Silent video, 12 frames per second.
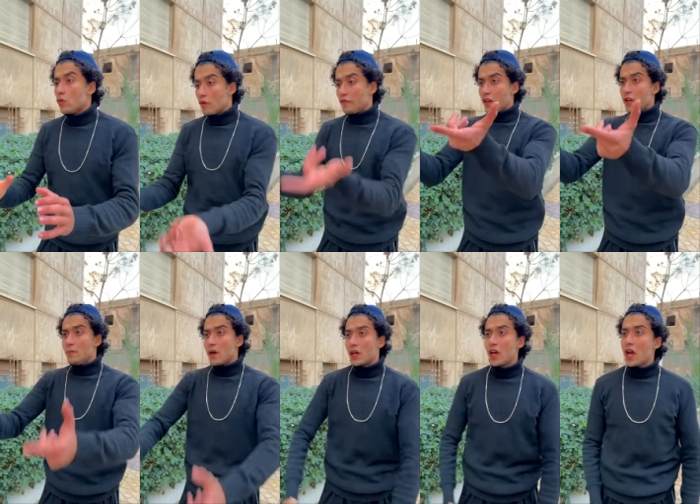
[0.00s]
وفين
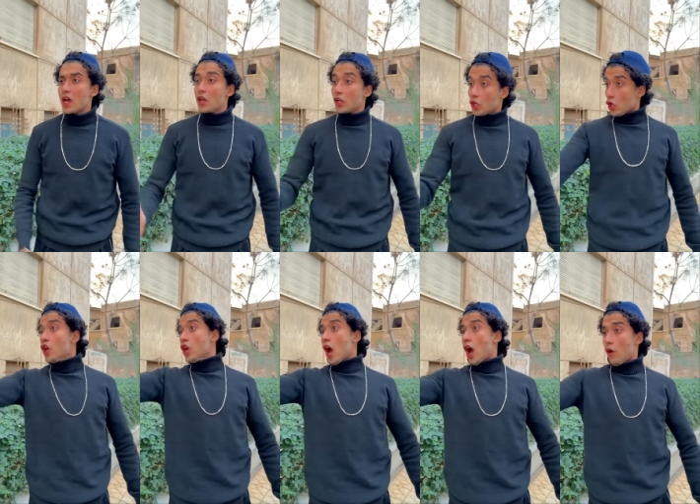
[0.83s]
مكانك
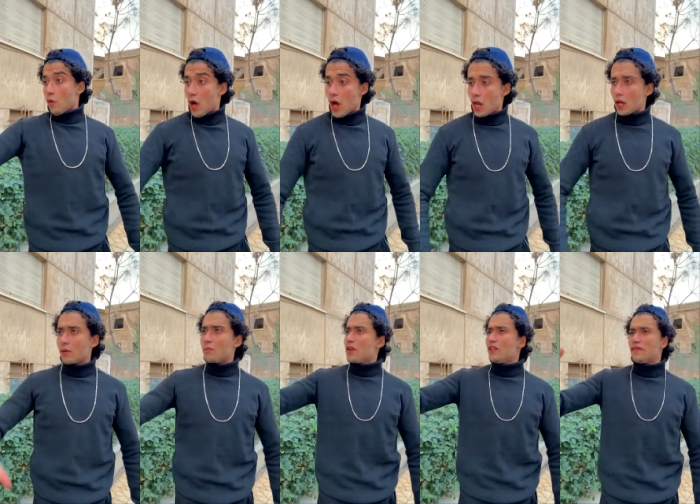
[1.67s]
ايه احوالك
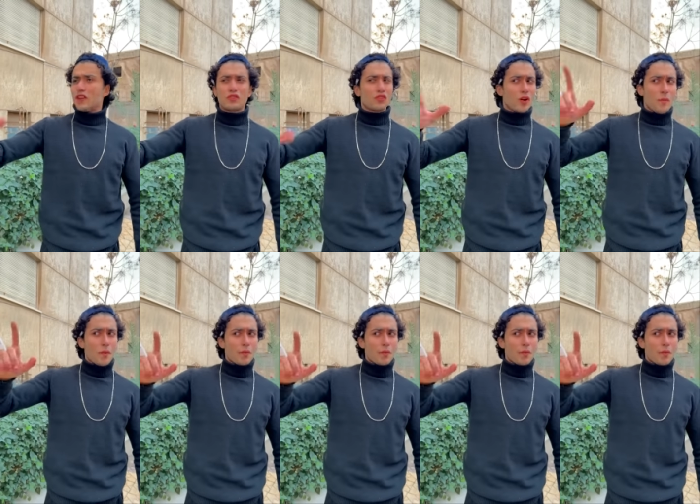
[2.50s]
من فتره ما